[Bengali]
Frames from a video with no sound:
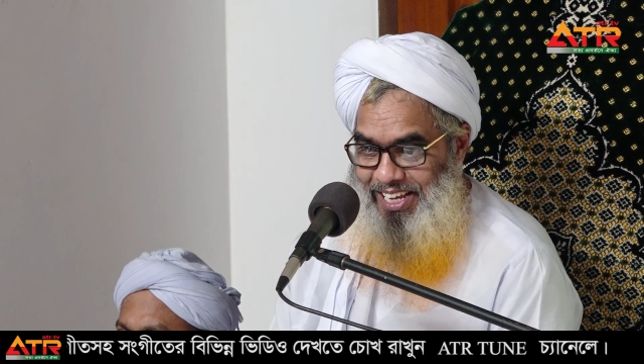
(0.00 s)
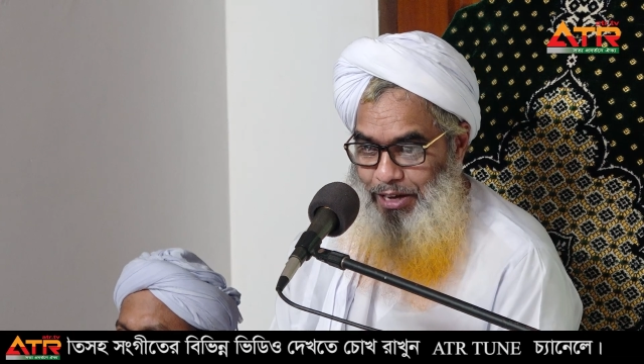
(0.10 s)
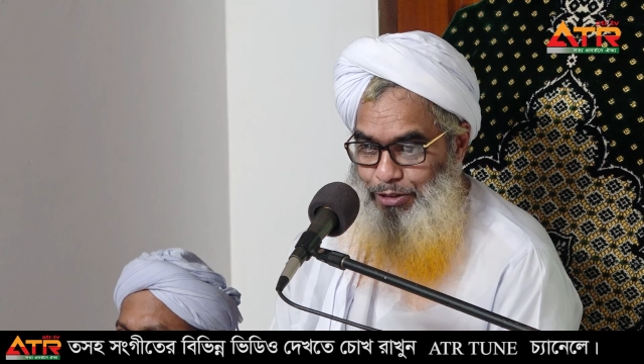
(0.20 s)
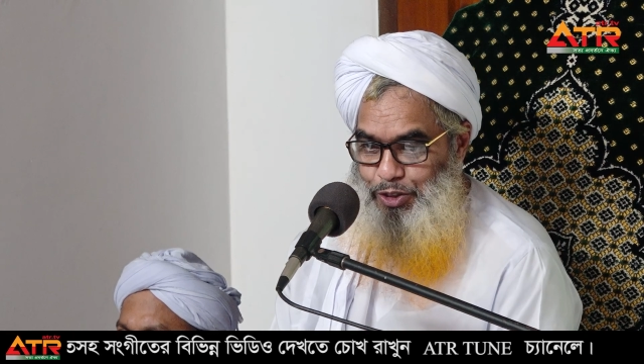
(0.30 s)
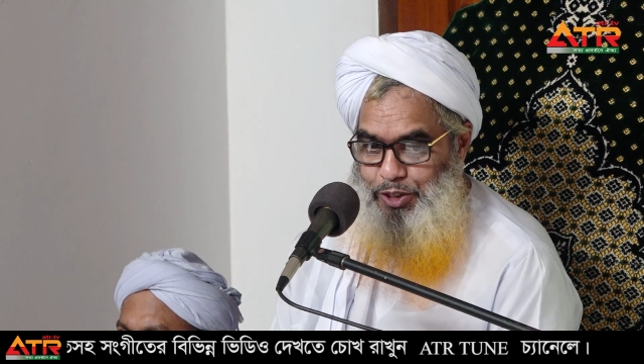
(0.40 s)

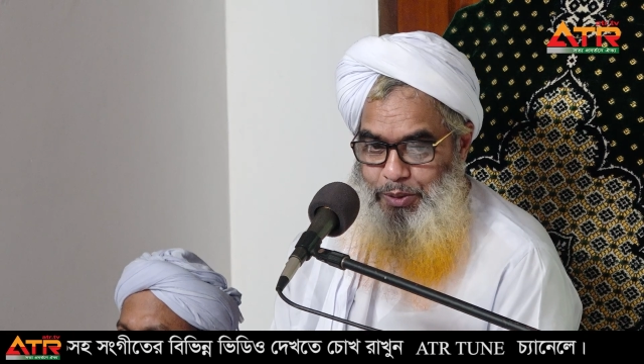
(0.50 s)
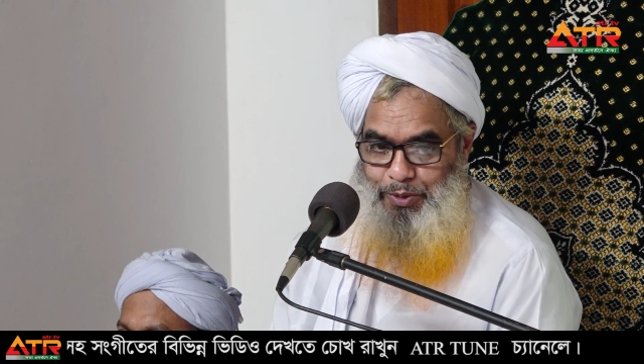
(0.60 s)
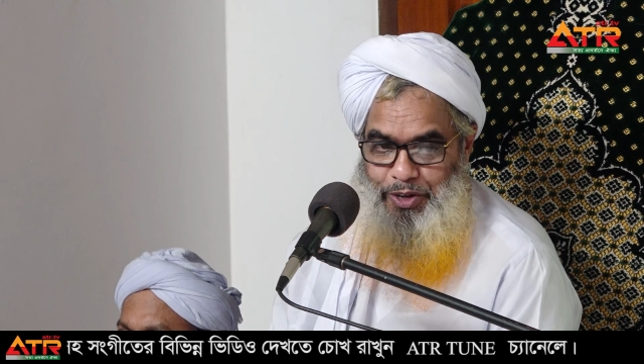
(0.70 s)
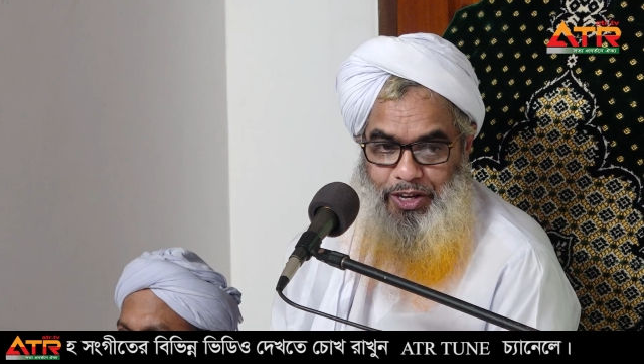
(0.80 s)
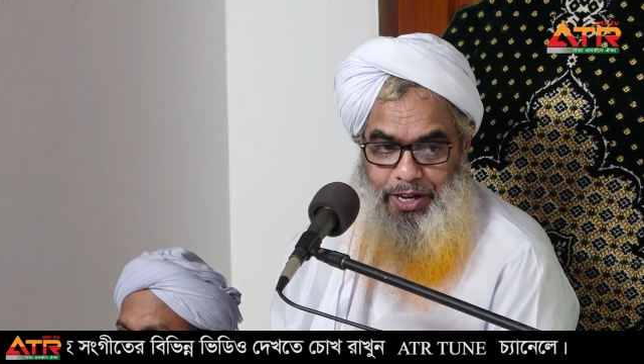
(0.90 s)
কেউ যদি
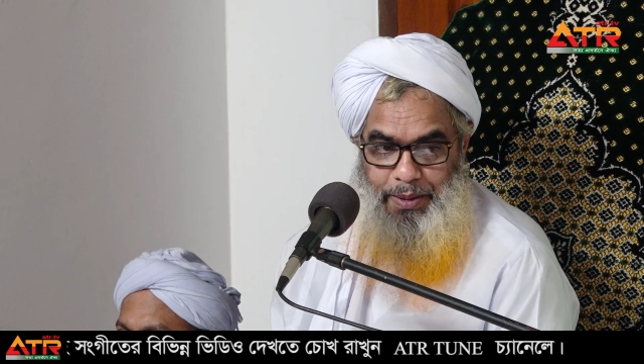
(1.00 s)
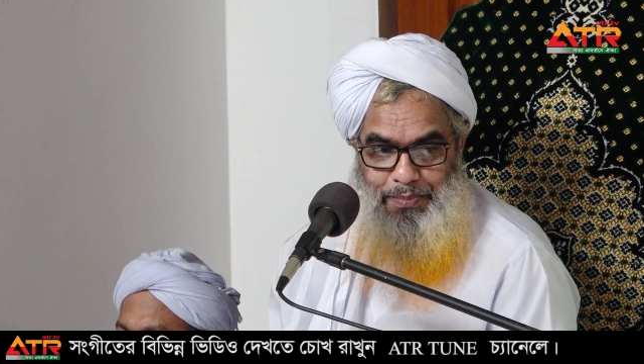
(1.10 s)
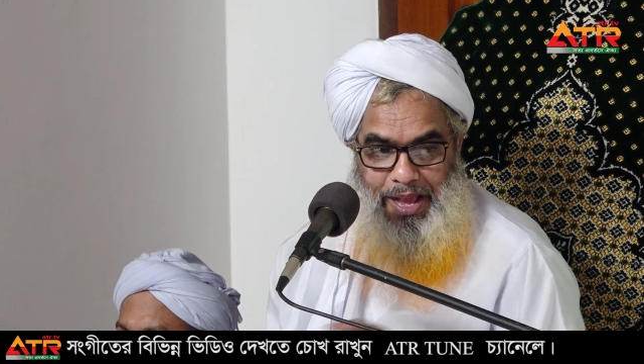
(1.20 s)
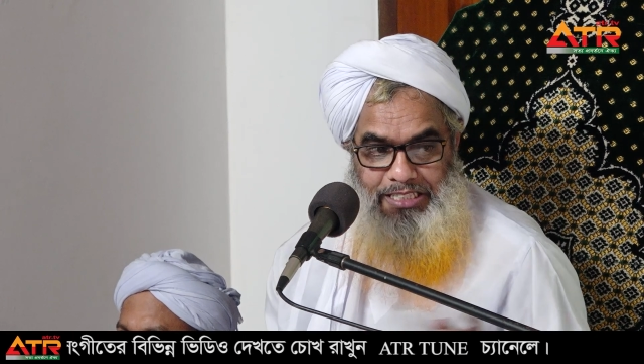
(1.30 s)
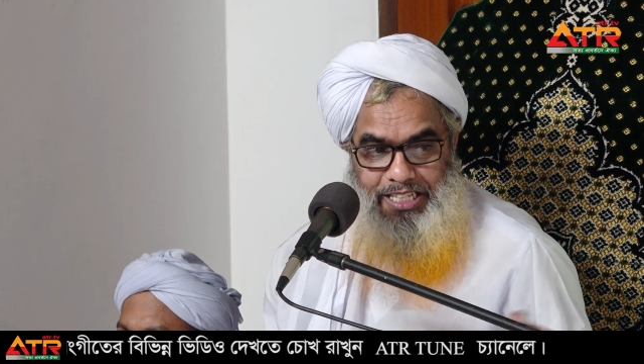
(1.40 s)
মনে করে
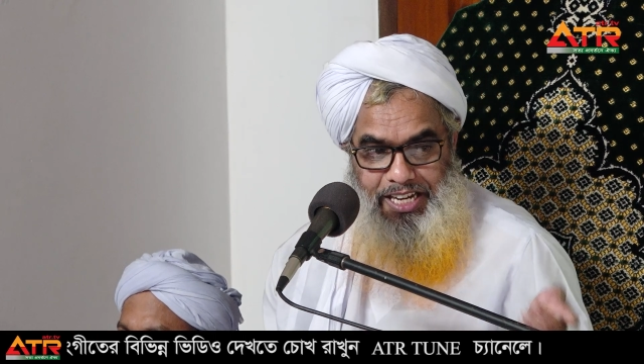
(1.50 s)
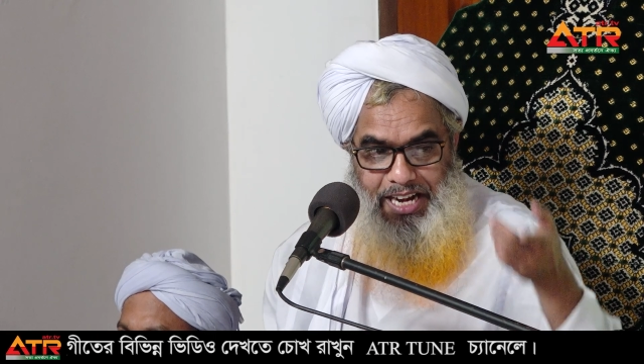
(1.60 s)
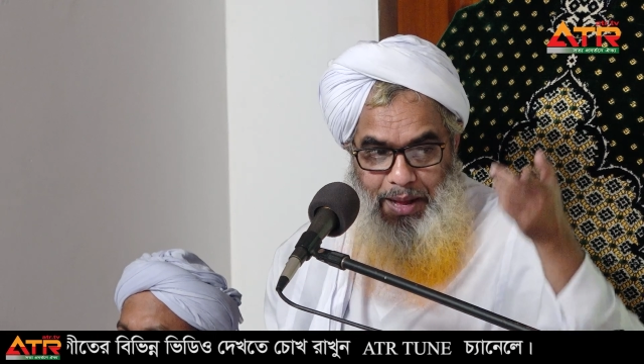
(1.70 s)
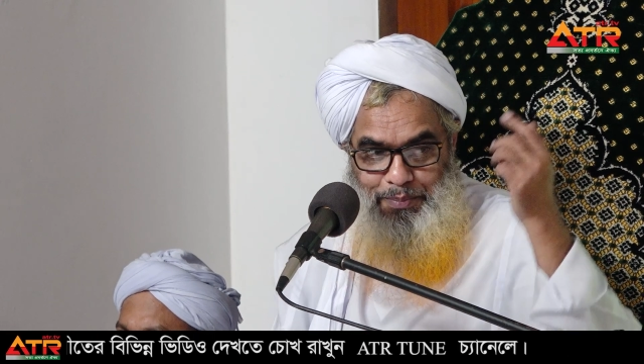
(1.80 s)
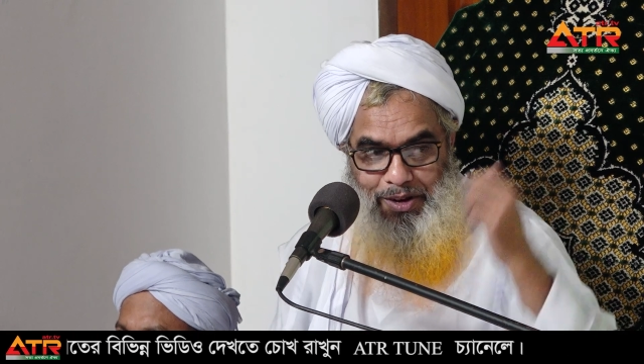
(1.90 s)
বেজের
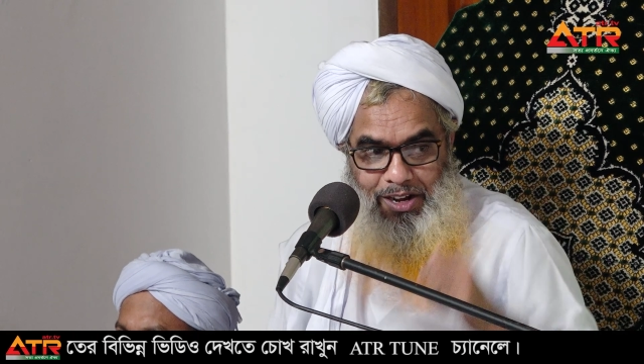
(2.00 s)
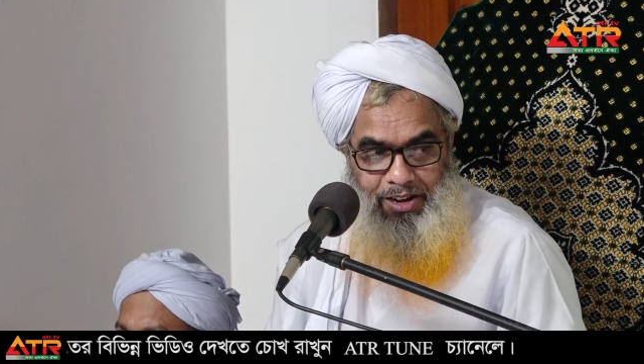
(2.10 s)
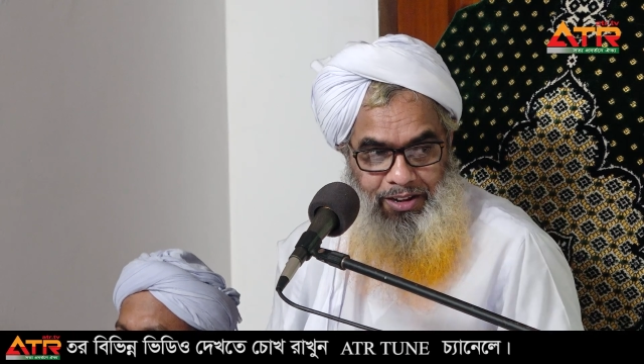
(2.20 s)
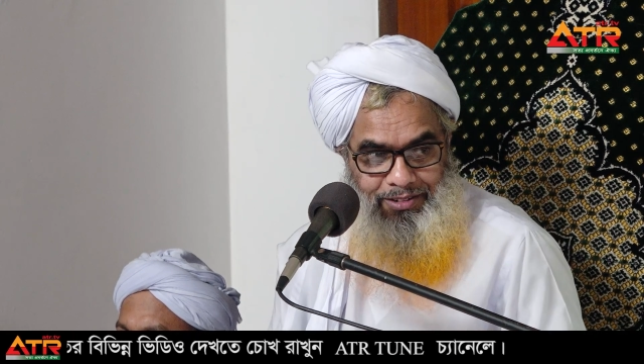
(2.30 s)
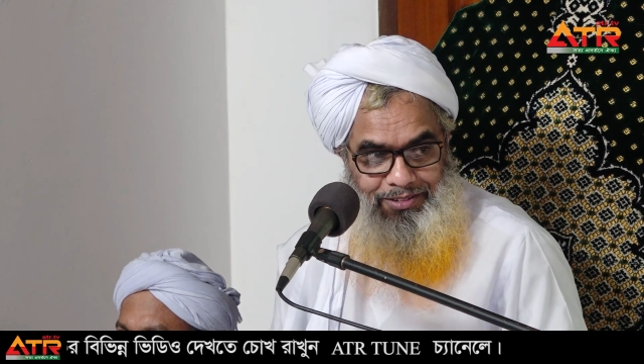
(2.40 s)
নাম
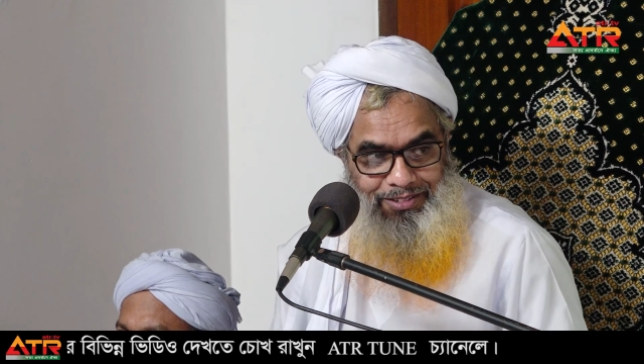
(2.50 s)
বিল্ডিং